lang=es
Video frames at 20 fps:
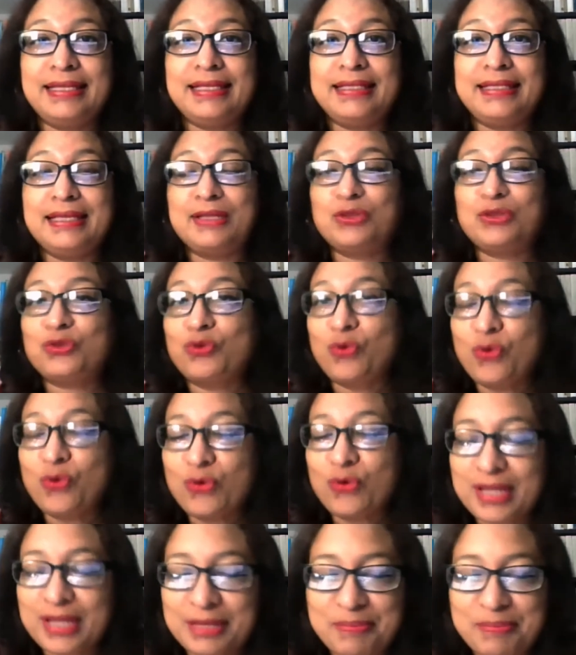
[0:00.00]
desde
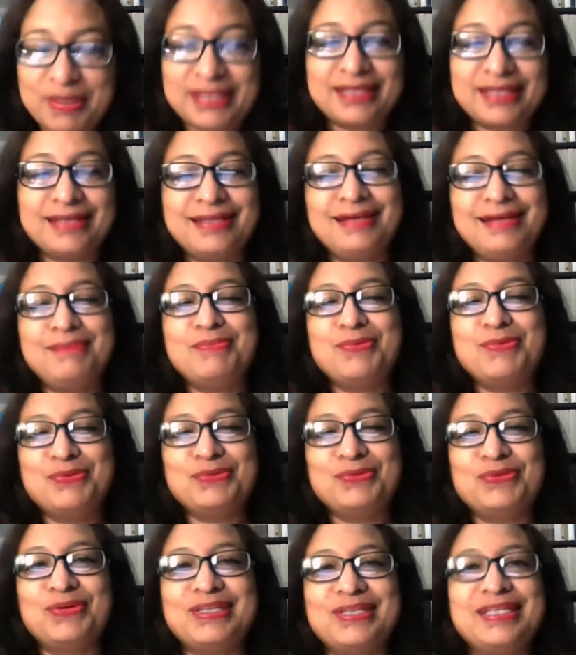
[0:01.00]
todas partes del
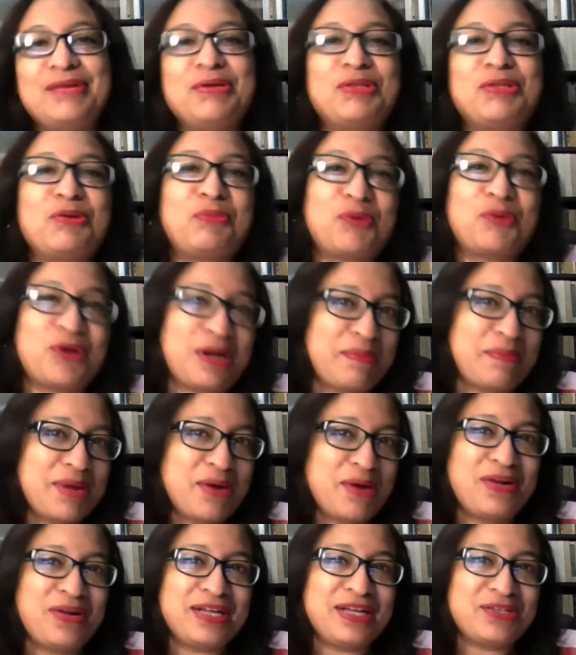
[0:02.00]
mundo. Este es nuestro
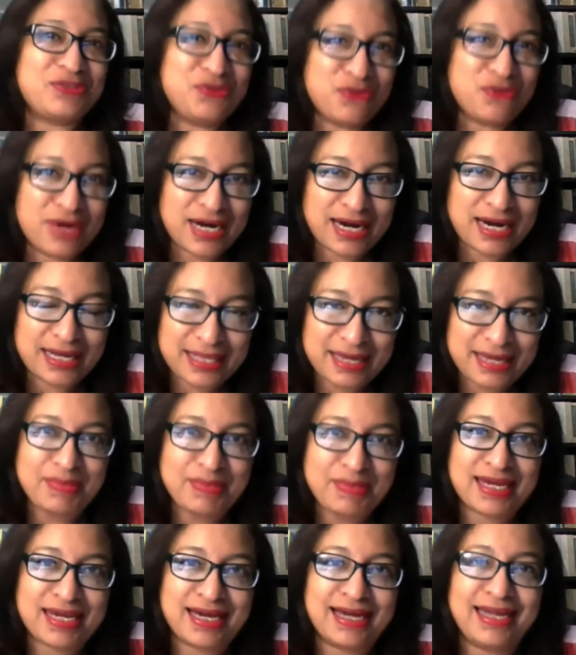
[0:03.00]
programa Conexión
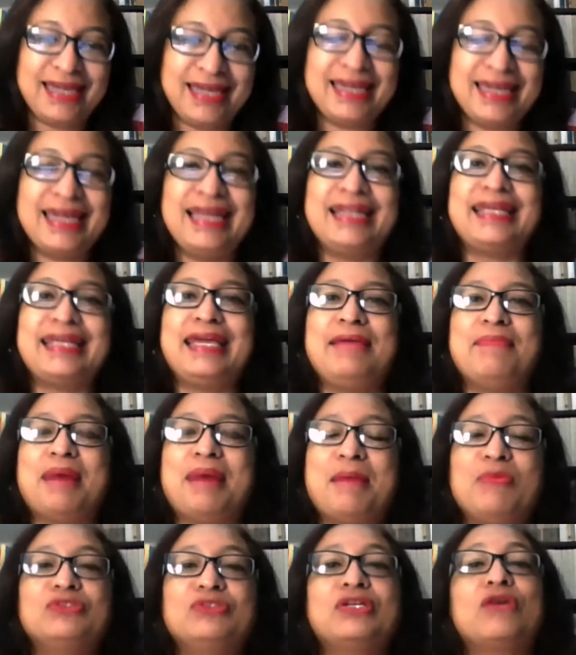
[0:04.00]
Académica, en el que
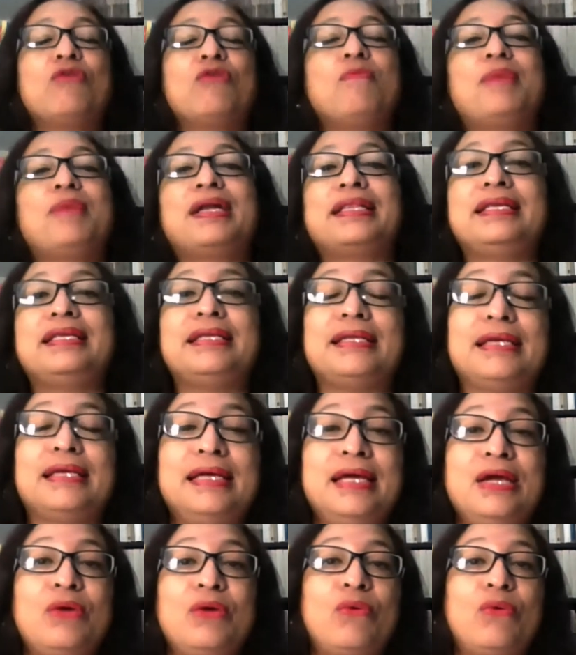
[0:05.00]
vamos a compartir
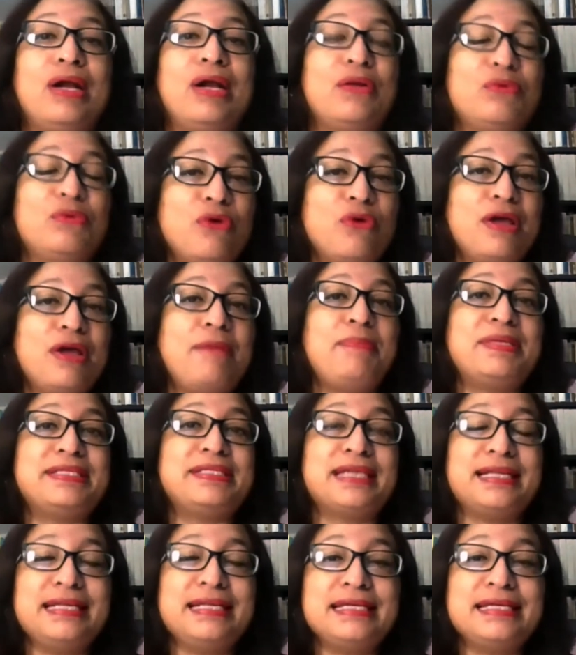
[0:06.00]
con algunos
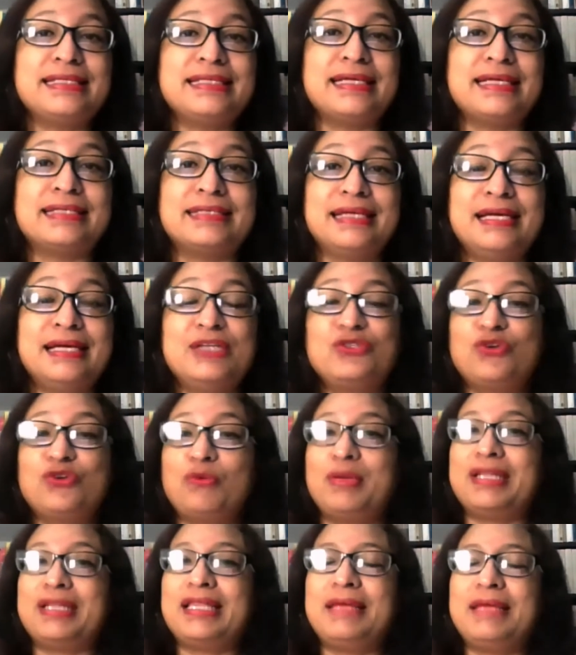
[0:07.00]
especialistas
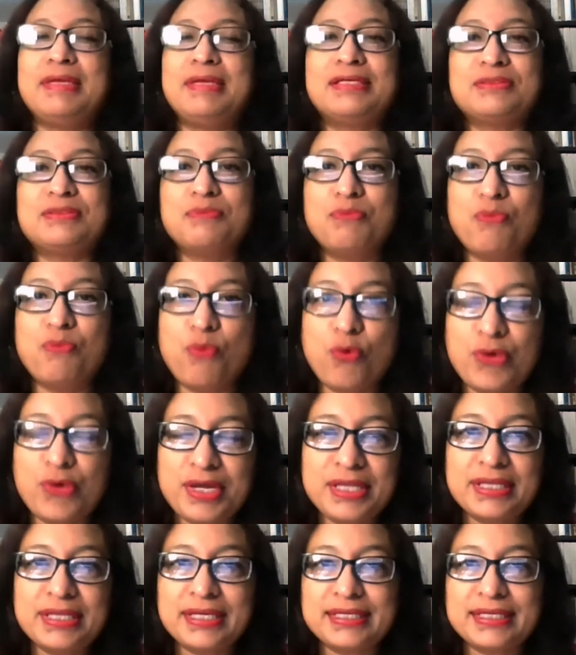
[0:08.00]
sobre temas
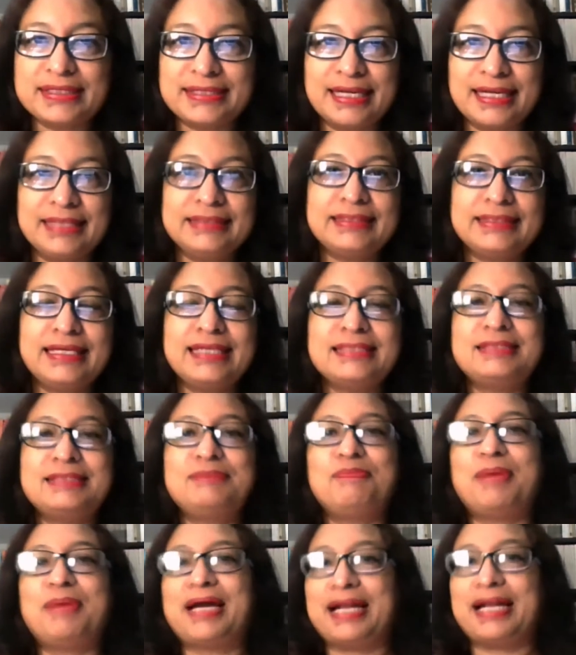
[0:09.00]
muy
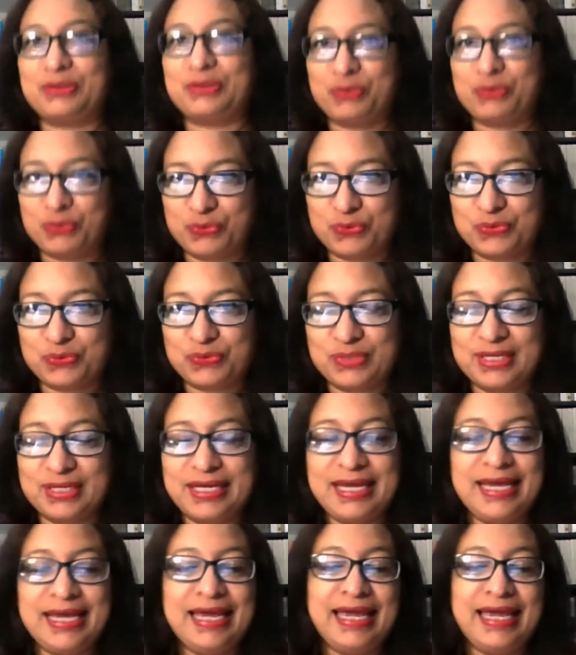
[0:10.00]
interesantes para todos.